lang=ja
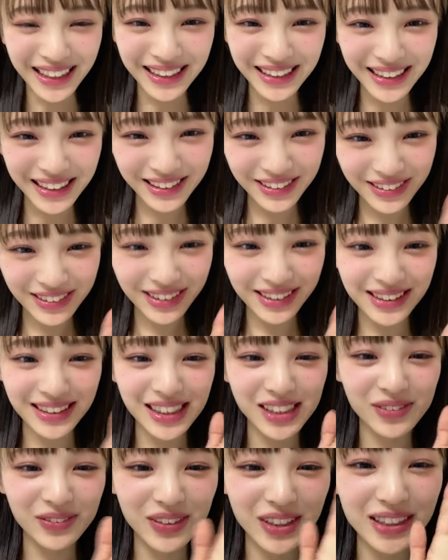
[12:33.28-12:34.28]
ありがとうご
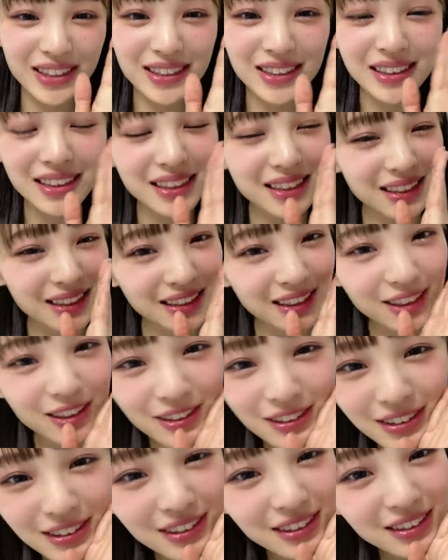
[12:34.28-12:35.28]
ざいます
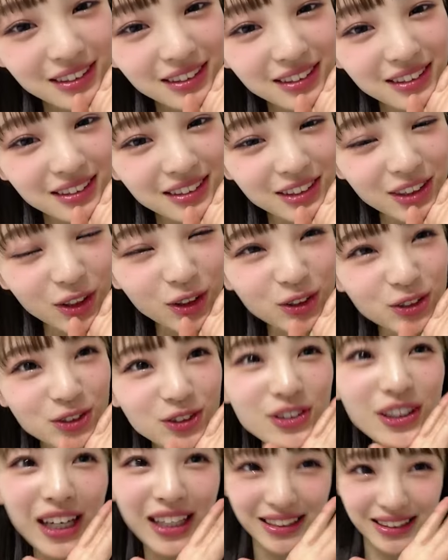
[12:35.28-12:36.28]
よく夜
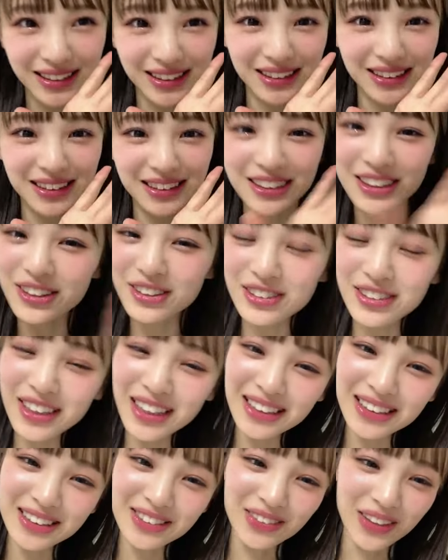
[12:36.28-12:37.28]
更かし夜更
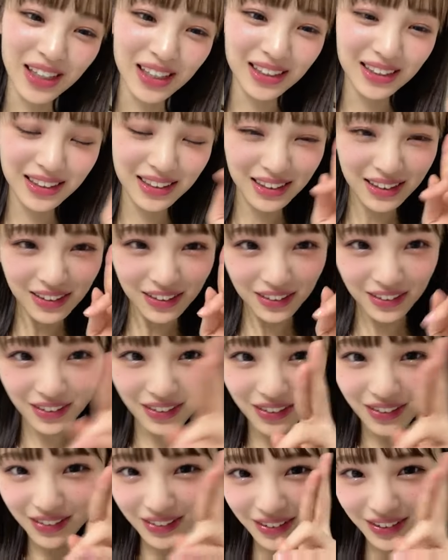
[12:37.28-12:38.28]
かしはほ
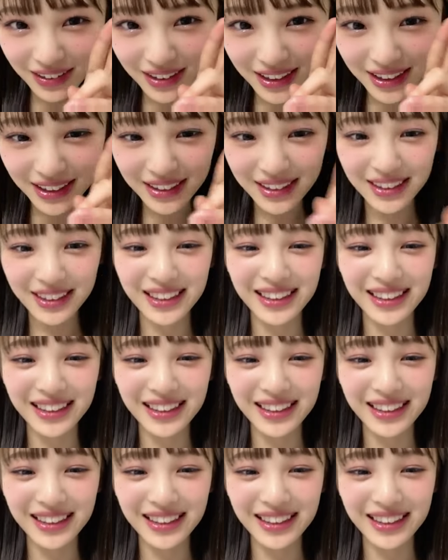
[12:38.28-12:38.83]
どほどに